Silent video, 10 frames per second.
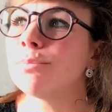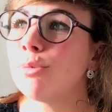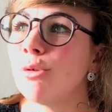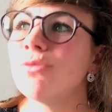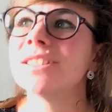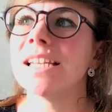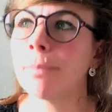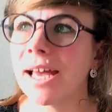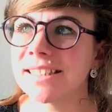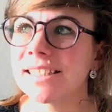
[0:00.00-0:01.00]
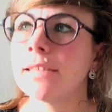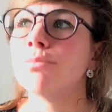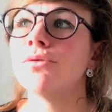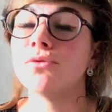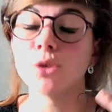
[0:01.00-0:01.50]
Plus vous allez pratiquer,
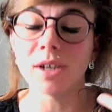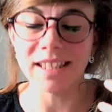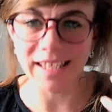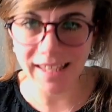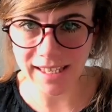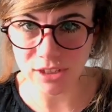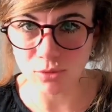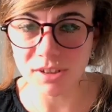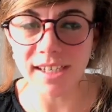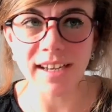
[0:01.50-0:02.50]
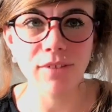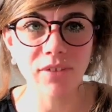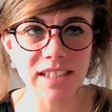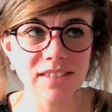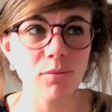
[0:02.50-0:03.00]
plus vous aurez des résultats,
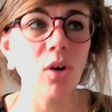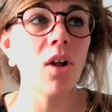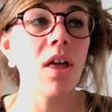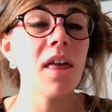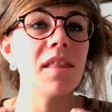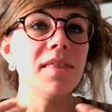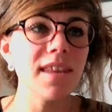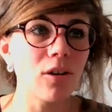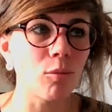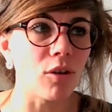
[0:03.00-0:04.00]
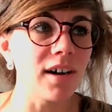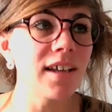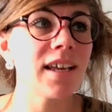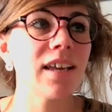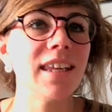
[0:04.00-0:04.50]
effectivement. Néanmoins,
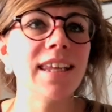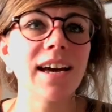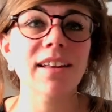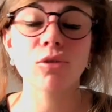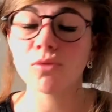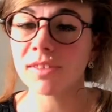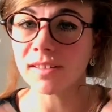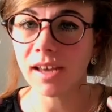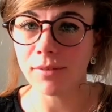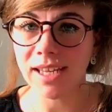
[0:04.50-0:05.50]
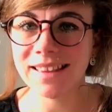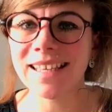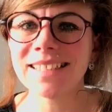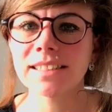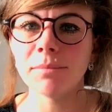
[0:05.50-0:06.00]
il y a tout un travail
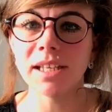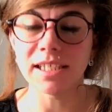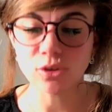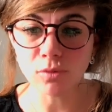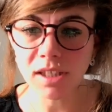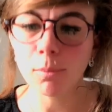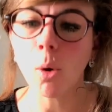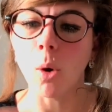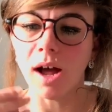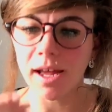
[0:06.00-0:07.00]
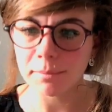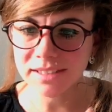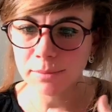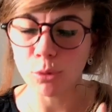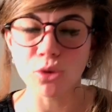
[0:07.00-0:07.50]
d'assimilation qui prend un
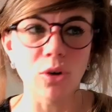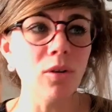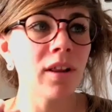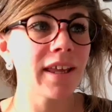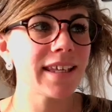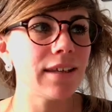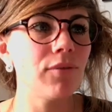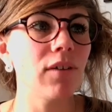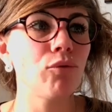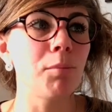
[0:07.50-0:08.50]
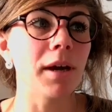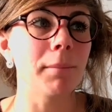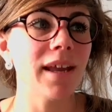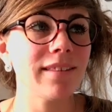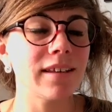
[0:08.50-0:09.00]
petit peu de temps, qui va vous
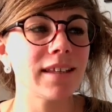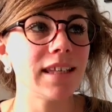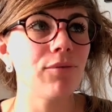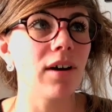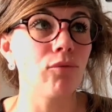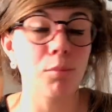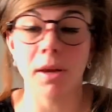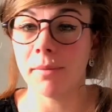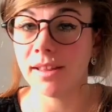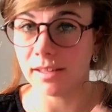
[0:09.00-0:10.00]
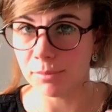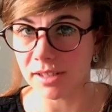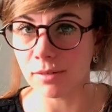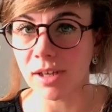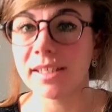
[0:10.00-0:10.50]
permettre, qui va vous permettre eh
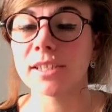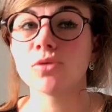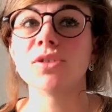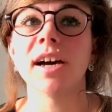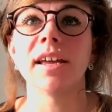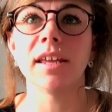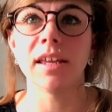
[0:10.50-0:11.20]
bien, d'avoir des résultats